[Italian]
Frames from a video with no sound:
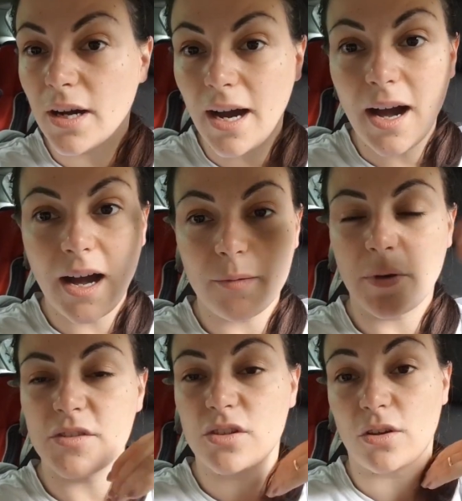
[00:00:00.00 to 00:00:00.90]

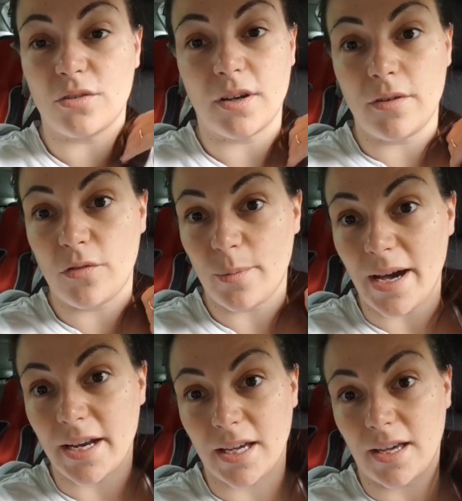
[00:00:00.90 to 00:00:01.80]
calma, visto che non avevo
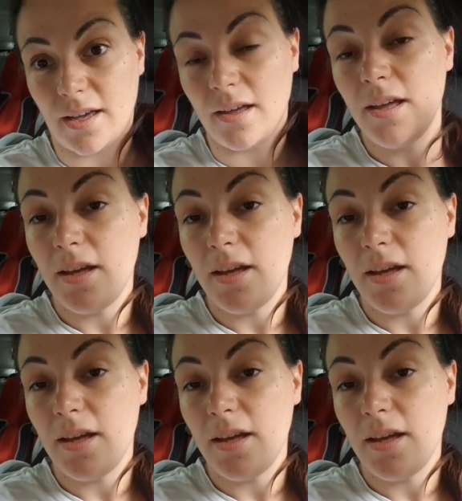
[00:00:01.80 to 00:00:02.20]
Marek che